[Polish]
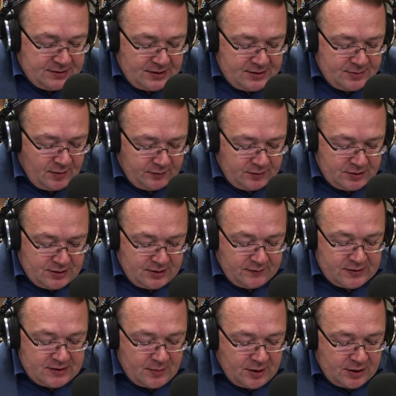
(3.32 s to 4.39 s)
Stanisław Tyszka,
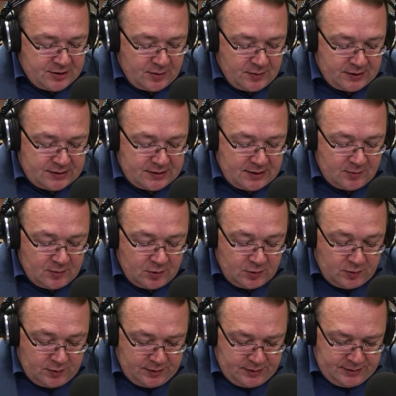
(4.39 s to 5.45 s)
wicemarszałek
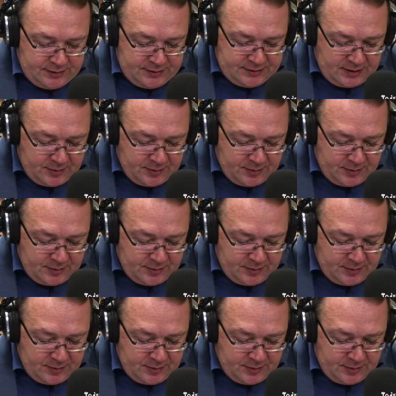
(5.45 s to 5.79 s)
Sejmu e,